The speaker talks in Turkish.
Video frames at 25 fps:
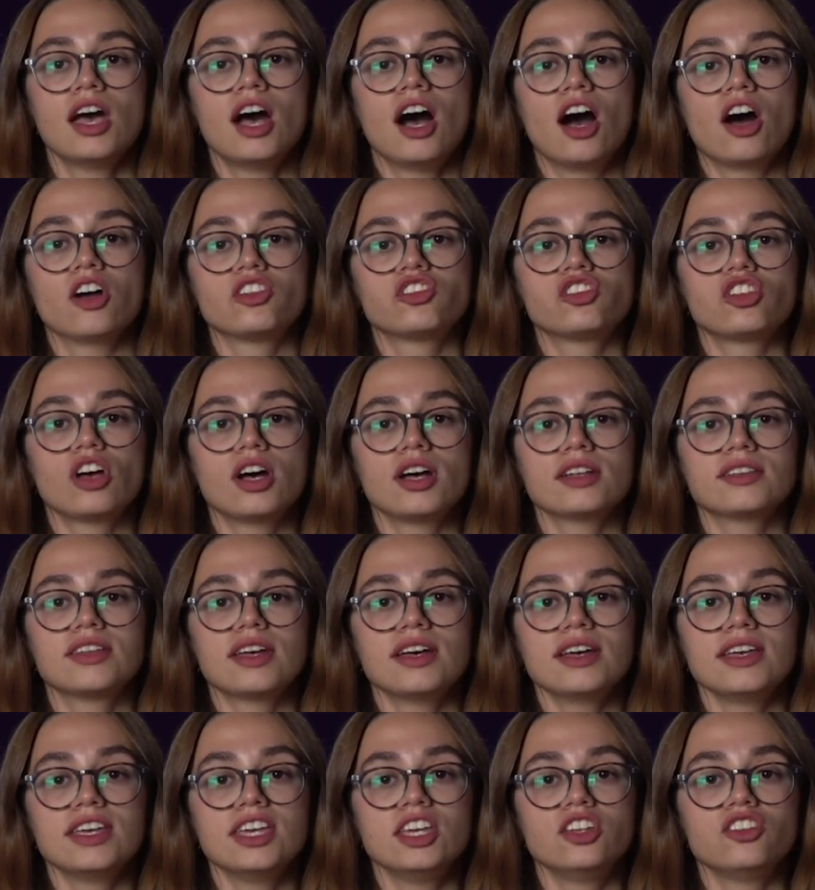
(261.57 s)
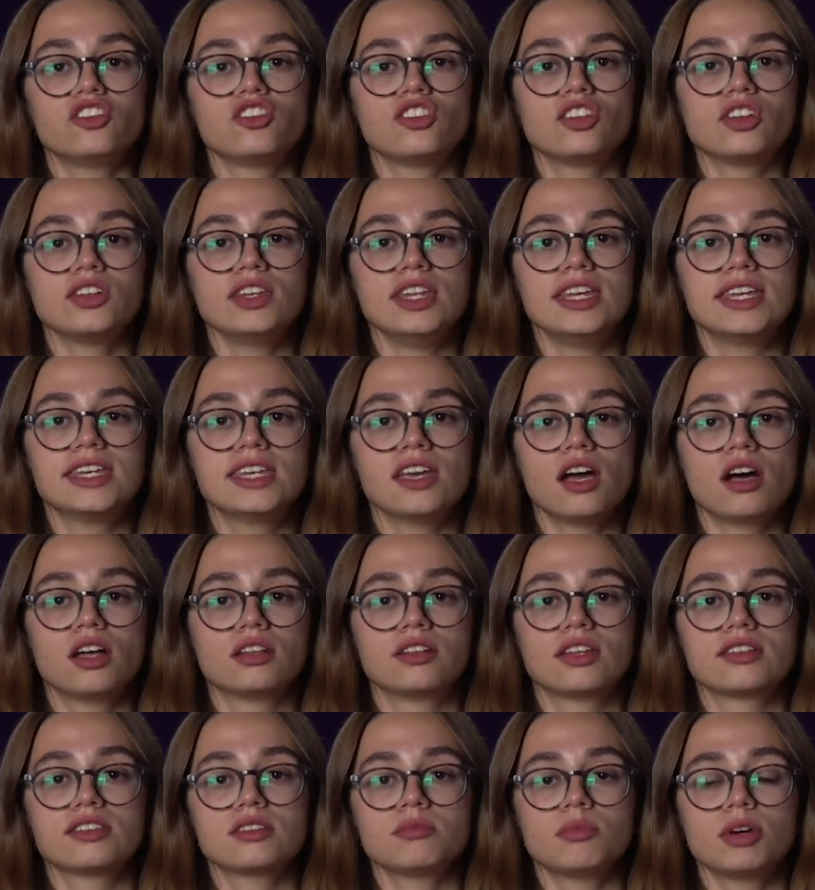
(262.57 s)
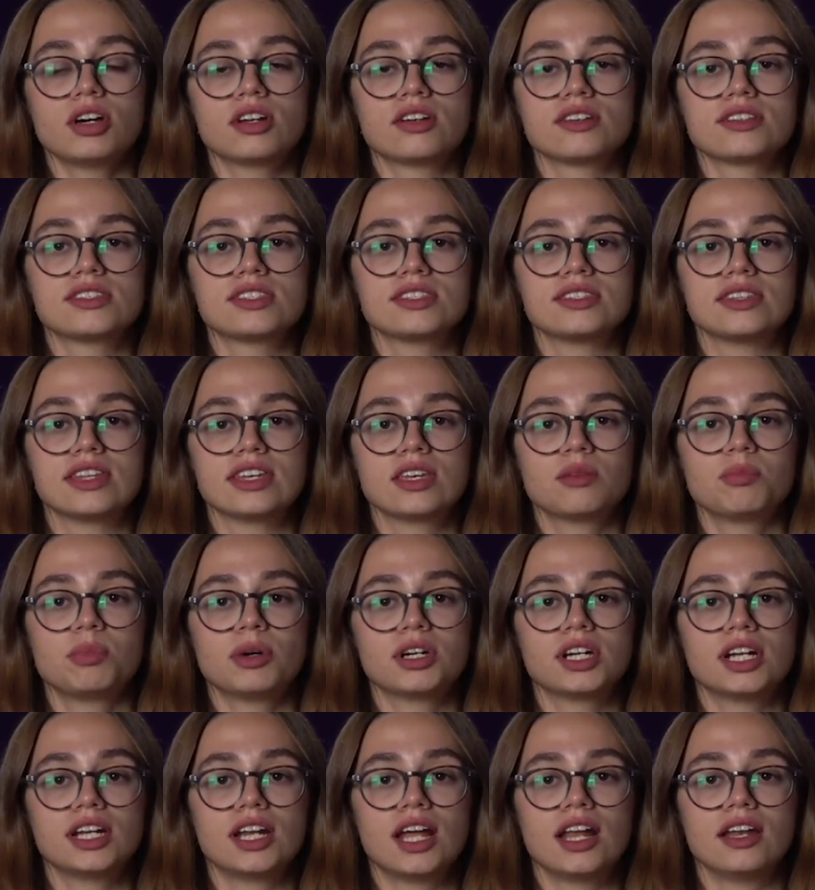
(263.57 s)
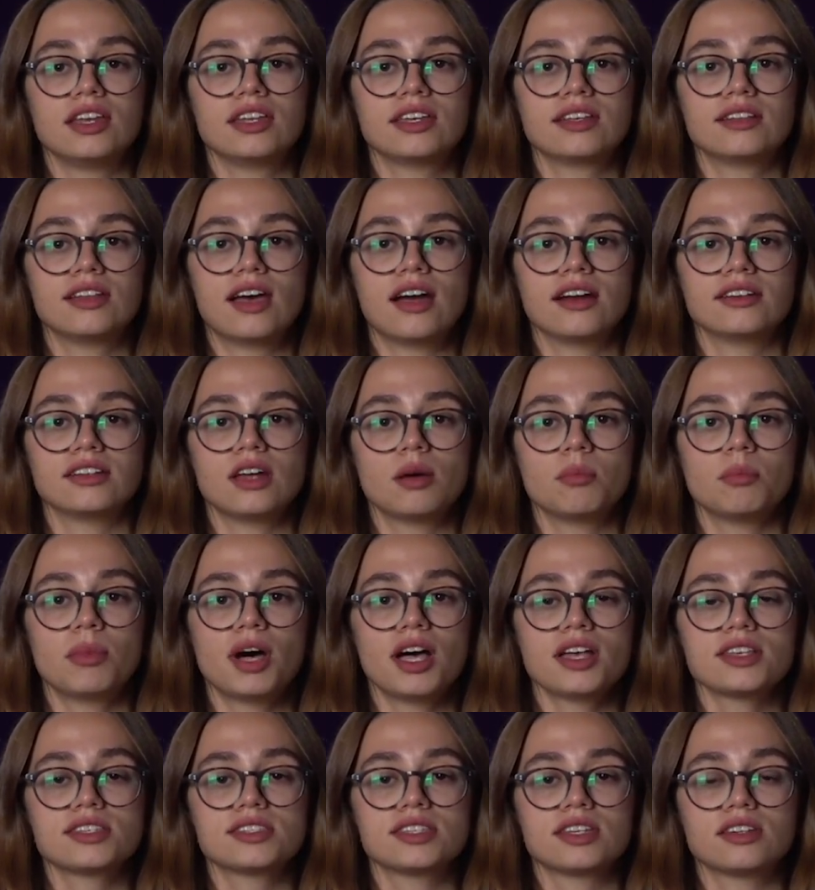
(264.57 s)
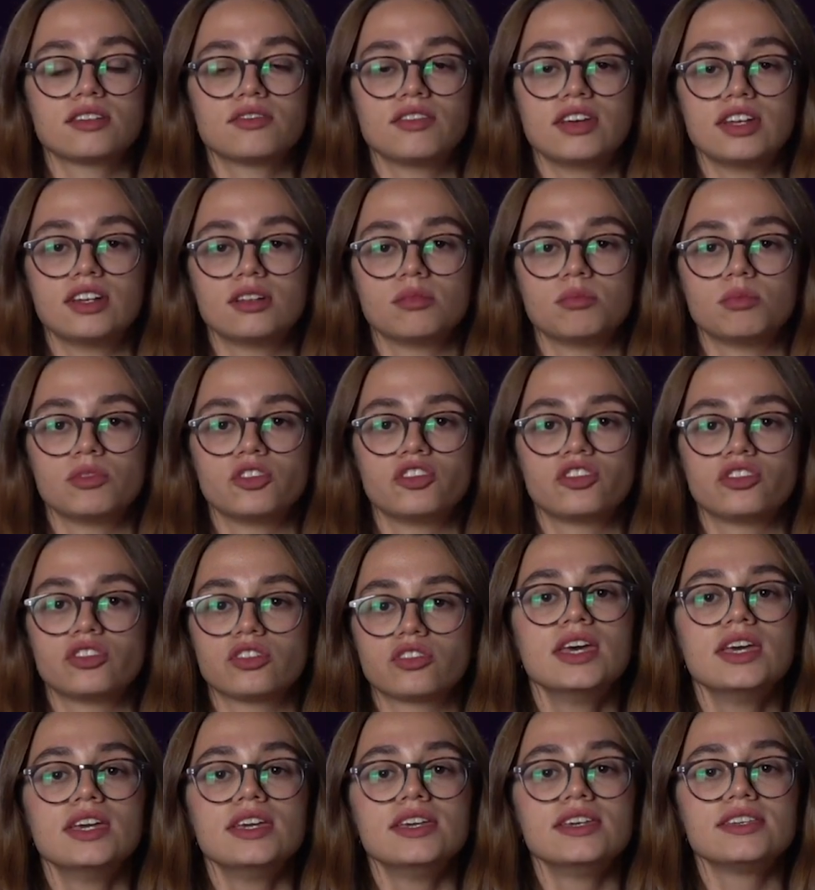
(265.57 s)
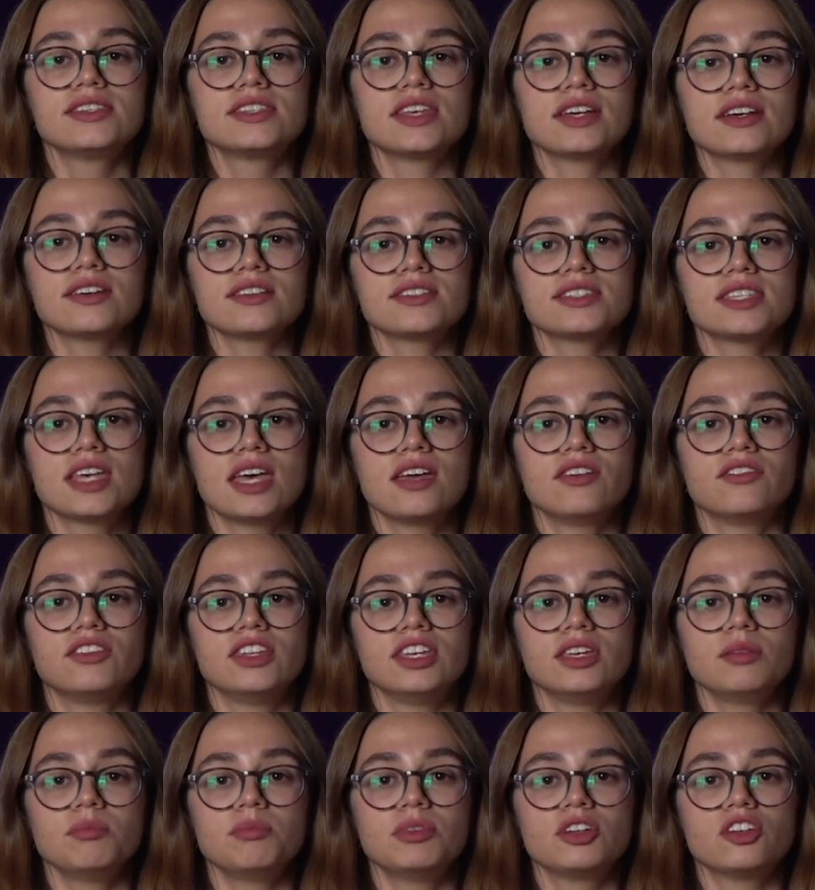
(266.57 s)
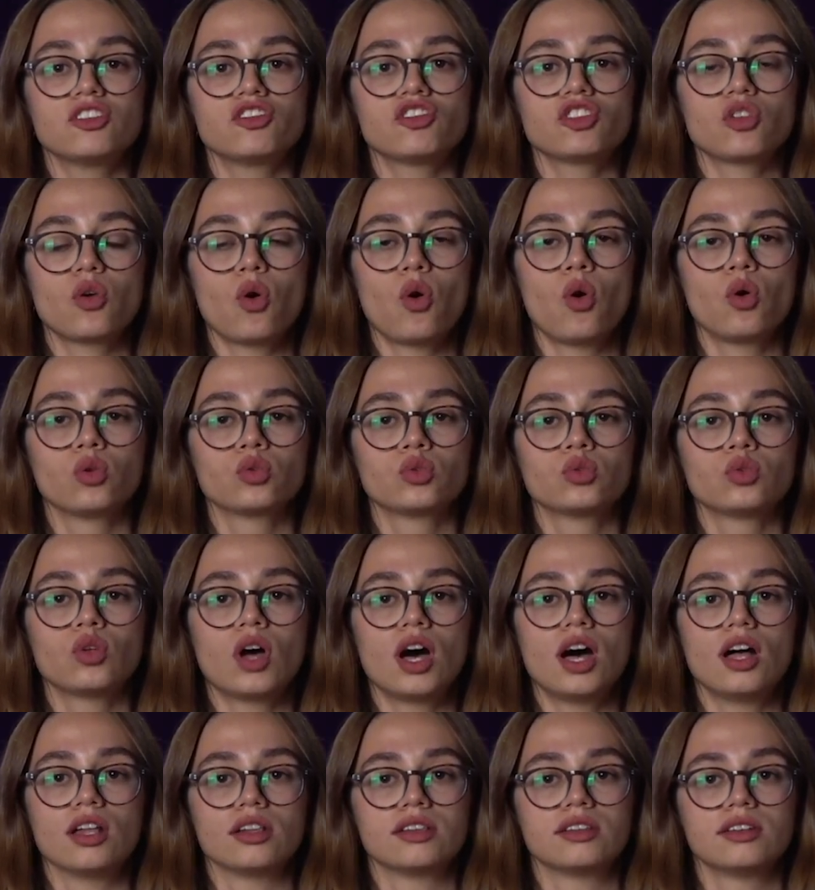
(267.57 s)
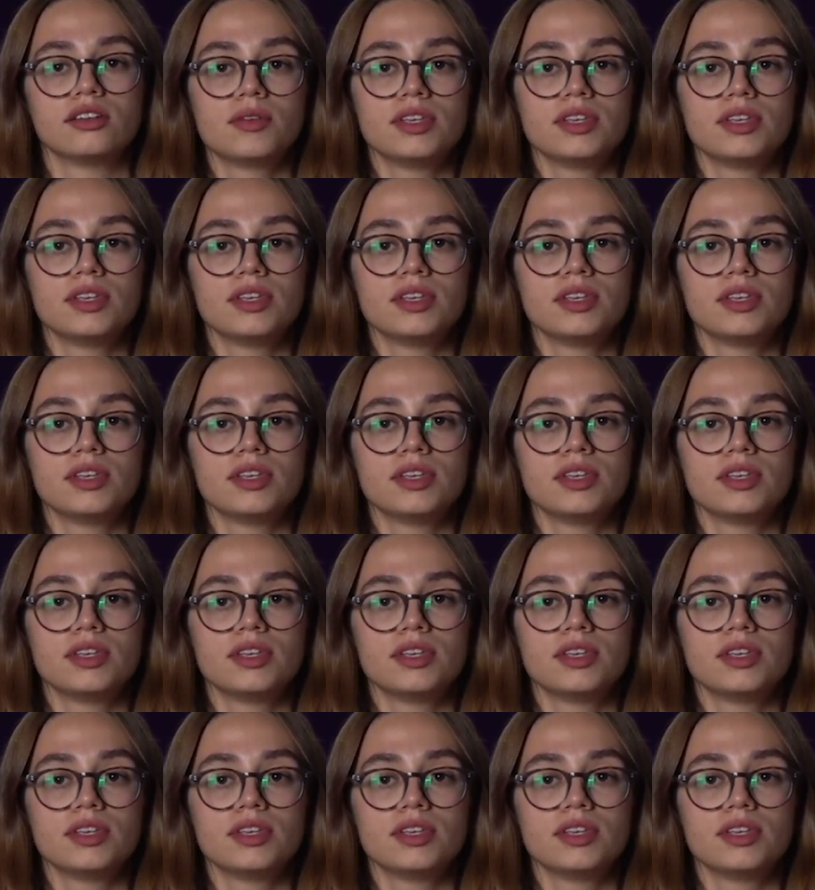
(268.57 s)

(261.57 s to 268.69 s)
Aşağıda İncil'in iki anlatımı arasındaki paralelliklerden bazıları verilmiştir. İshak'ı sevdiğin biricik oğlunu al.